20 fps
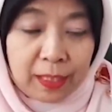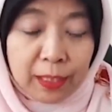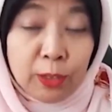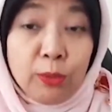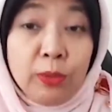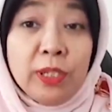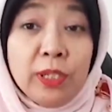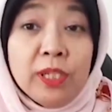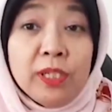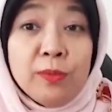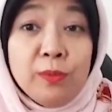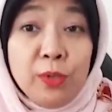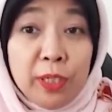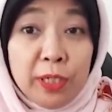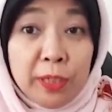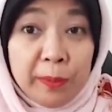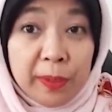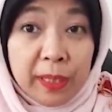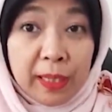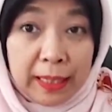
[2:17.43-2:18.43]
Tentu ini sebuah
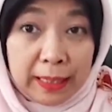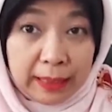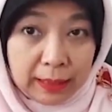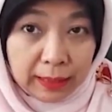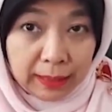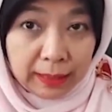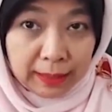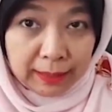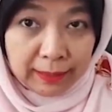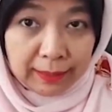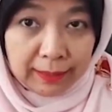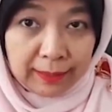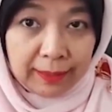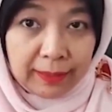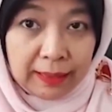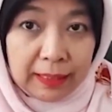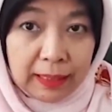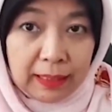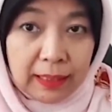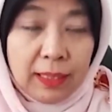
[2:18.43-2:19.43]
keprihatinan
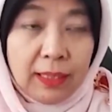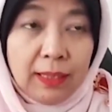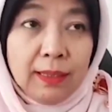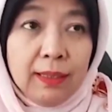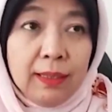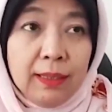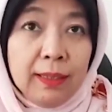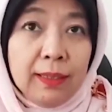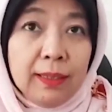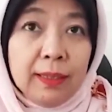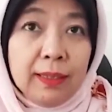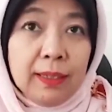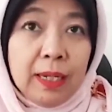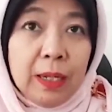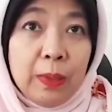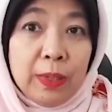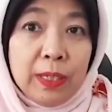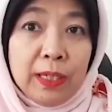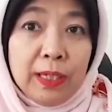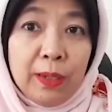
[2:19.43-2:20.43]
karena
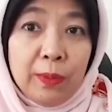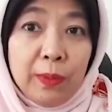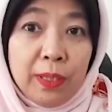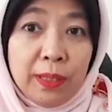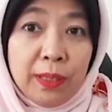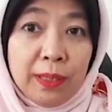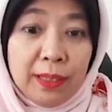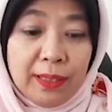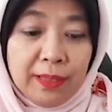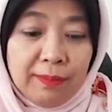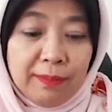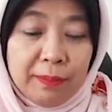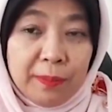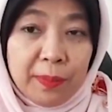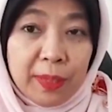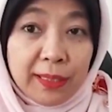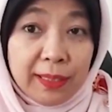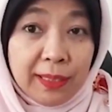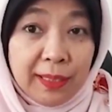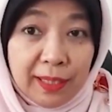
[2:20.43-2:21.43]
kawan-kawan kan
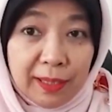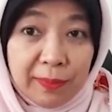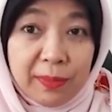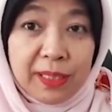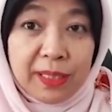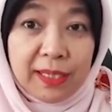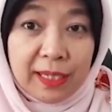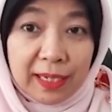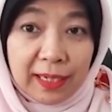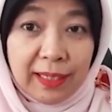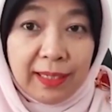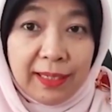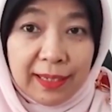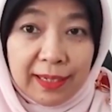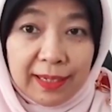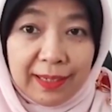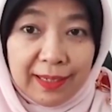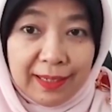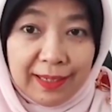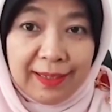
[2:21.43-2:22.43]
pasti dia mencari
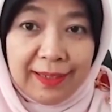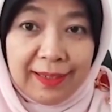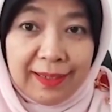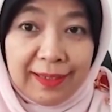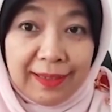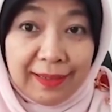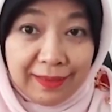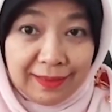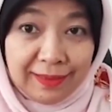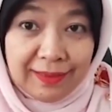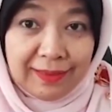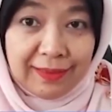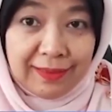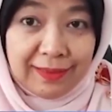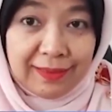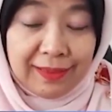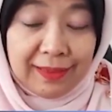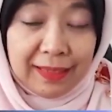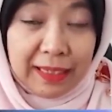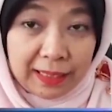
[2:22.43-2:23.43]
dari ini
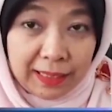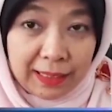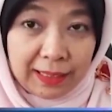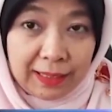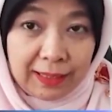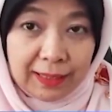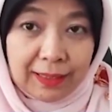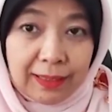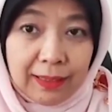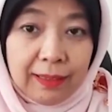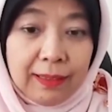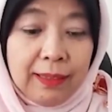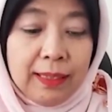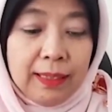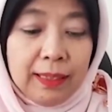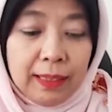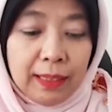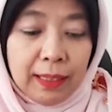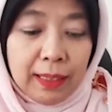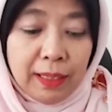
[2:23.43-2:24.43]
lagi. Nah,
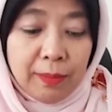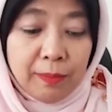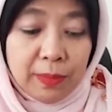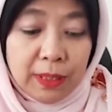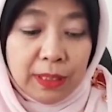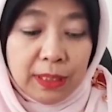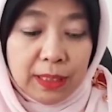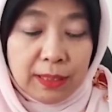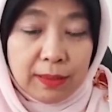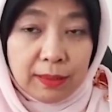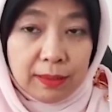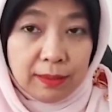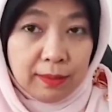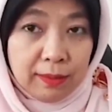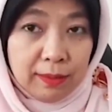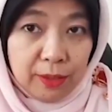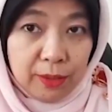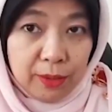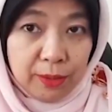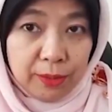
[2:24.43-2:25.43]
hmm. ini menjadi salah
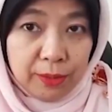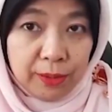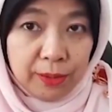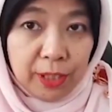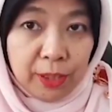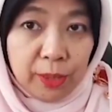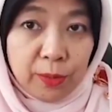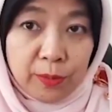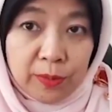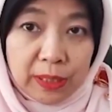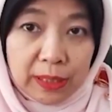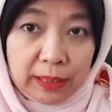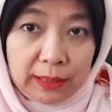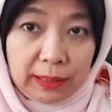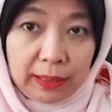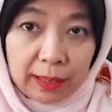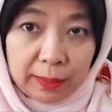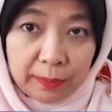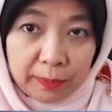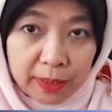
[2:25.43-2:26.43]
satu
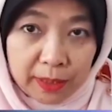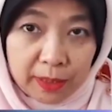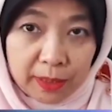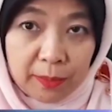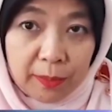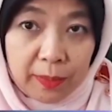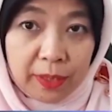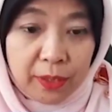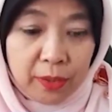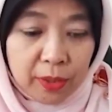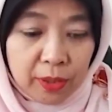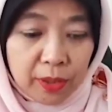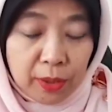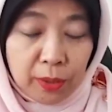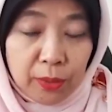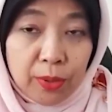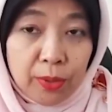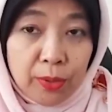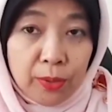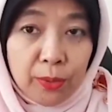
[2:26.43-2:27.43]
rekomendasi kami kepada orang
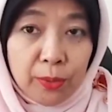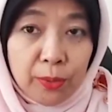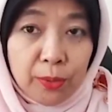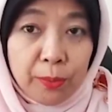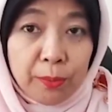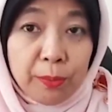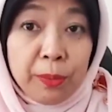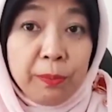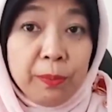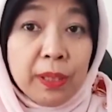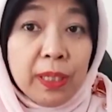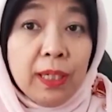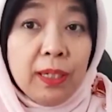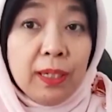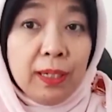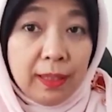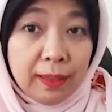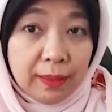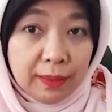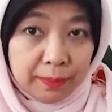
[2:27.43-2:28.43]
tua untuk
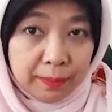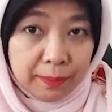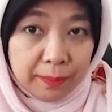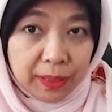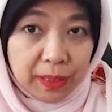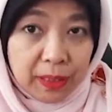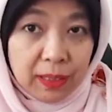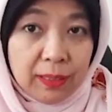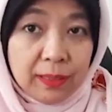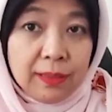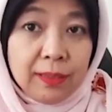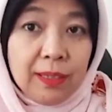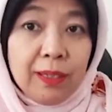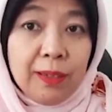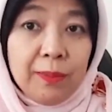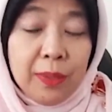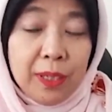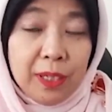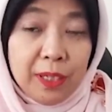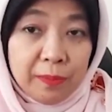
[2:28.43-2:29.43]
memberikan penjelasan
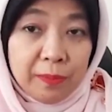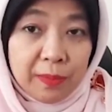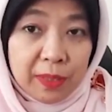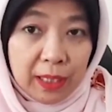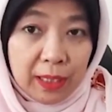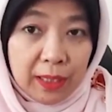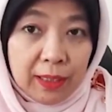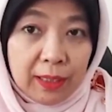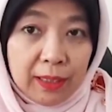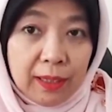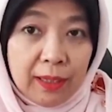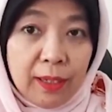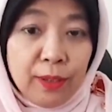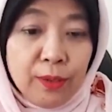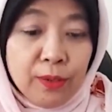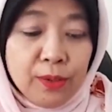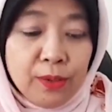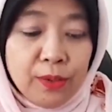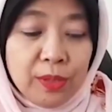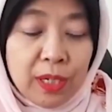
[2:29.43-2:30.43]
kepada mereka
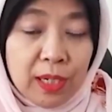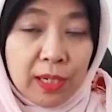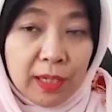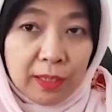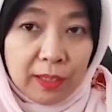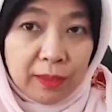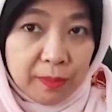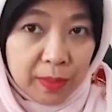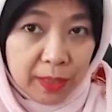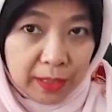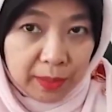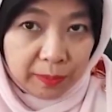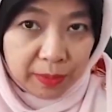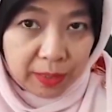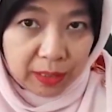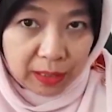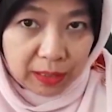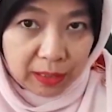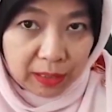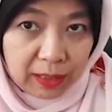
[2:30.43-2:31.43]
kalau sudah akhir balik
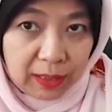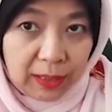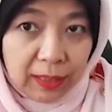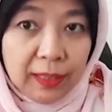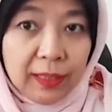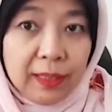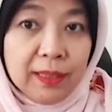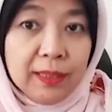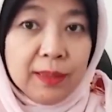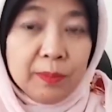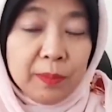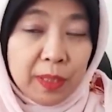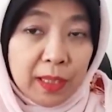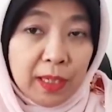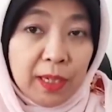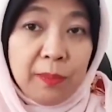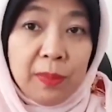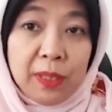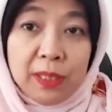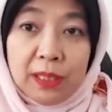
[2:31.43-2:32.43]
begini,
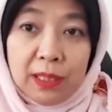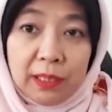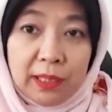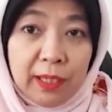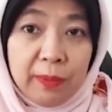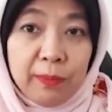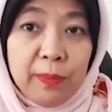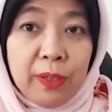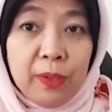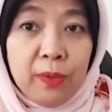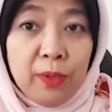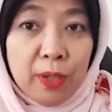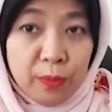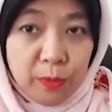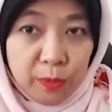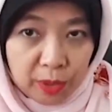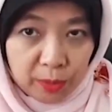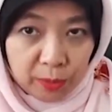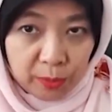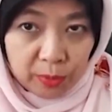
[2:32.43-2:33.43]
maka apa saja yang perlu
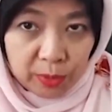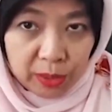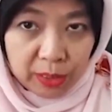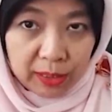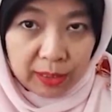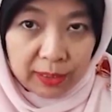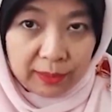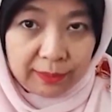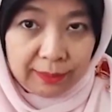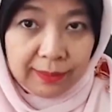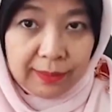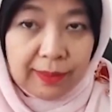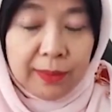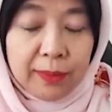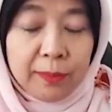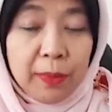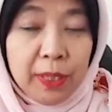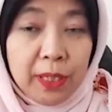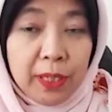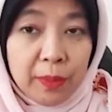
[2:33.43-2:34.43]
kamu lakukan
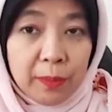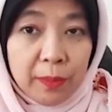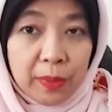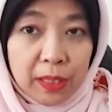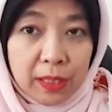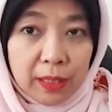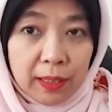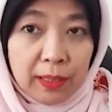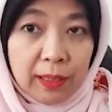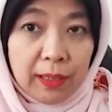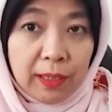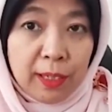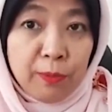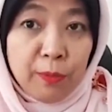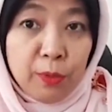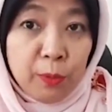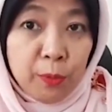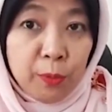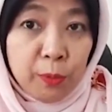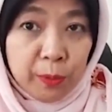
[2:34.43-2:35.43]
baik kepada laki-laki
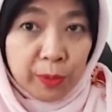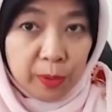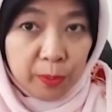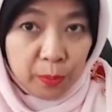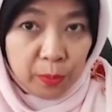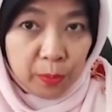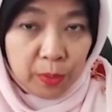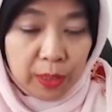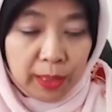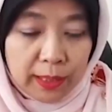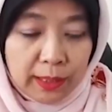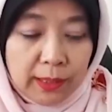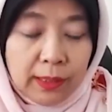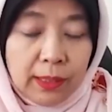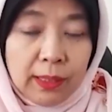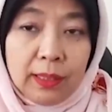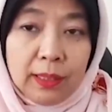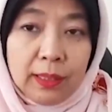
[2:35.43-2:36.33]
maupun perempuan.